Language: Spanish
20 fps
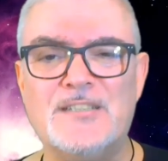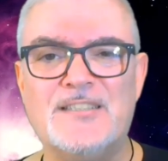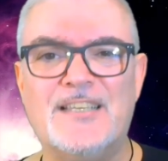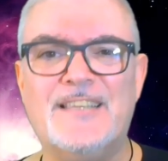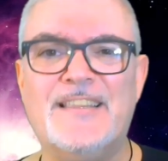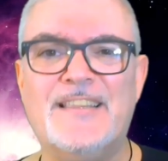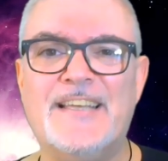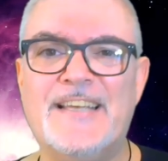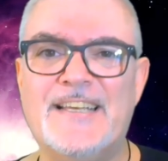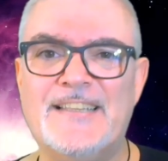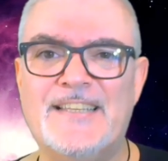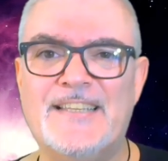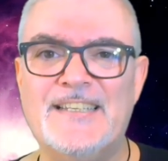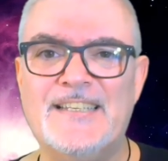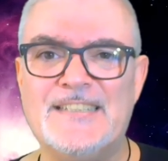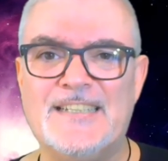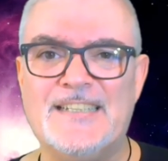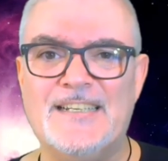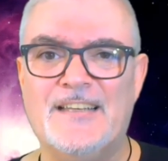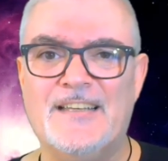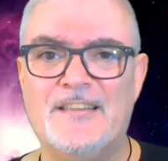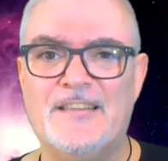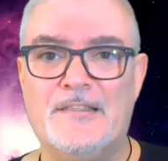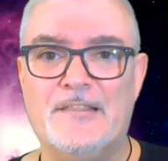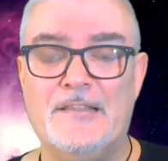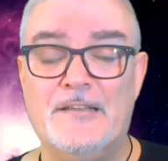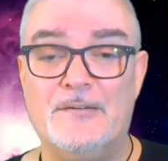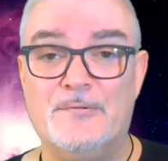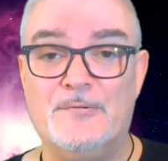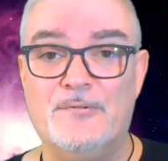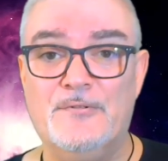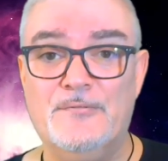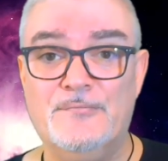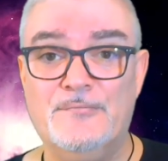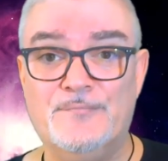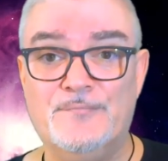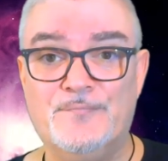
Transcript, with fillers: te dicen que tienes cara de ciervo,